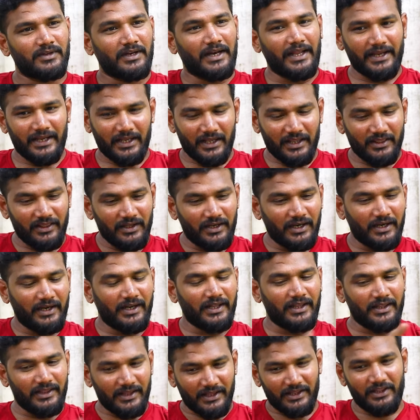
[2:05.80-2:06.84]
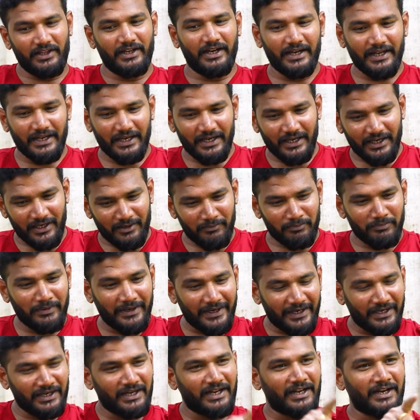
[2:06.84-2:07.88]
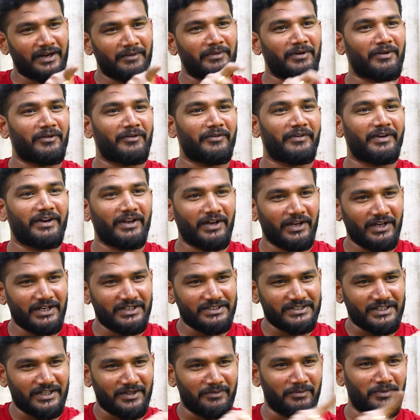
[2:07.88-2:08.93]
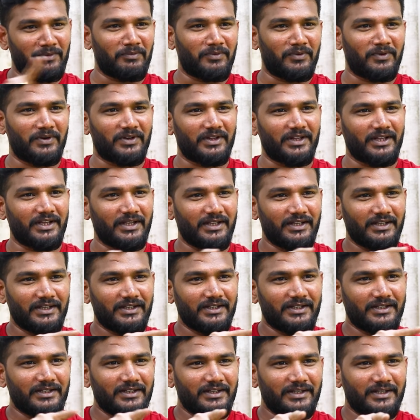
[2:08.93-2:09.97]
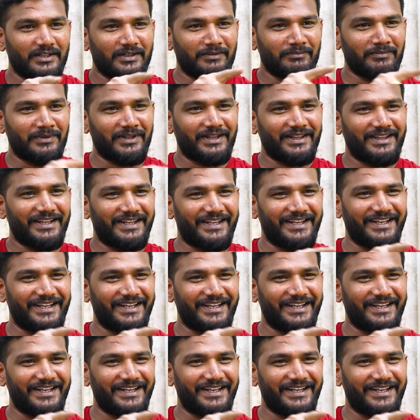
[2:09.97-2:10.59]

లైక్ ఎందుకంటే ఇది ఎందుకు అడిగానంటే బయటకు రాగానే మీరు ఒక వీడియో రిలీజ్ అయ్యారు ముగ్గురుది మీది